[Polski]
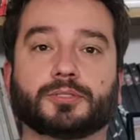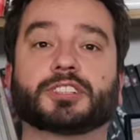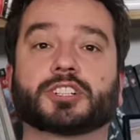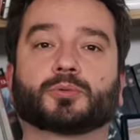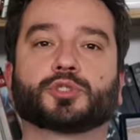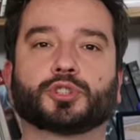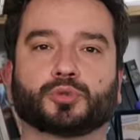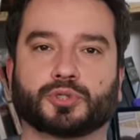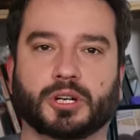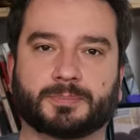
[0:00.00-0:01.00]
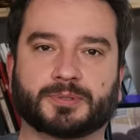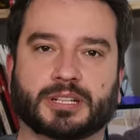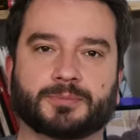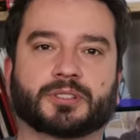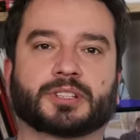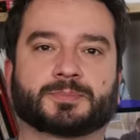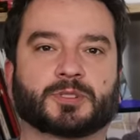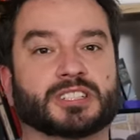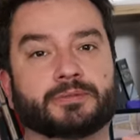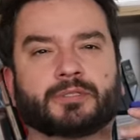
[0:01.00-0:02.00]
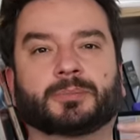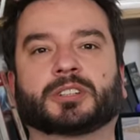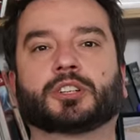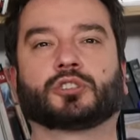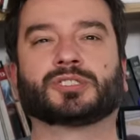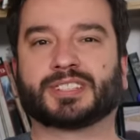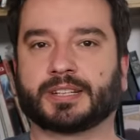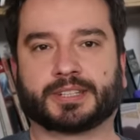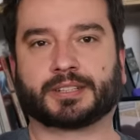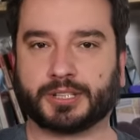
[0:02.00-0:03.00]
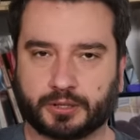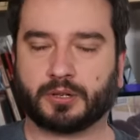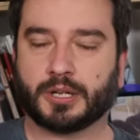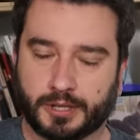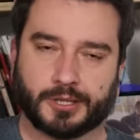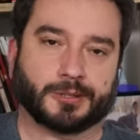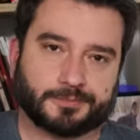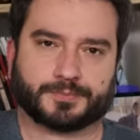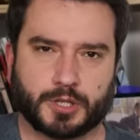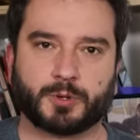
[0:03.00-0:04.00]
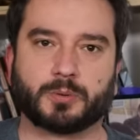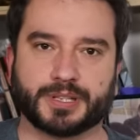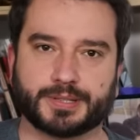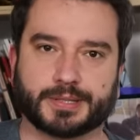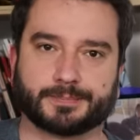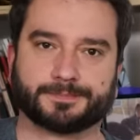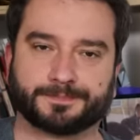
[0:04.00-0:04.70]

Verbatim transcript: No i wydarzyło się dużo, ale ja postaram się teraz przedstawić wam taki koncentrat tego, co miało miejsce.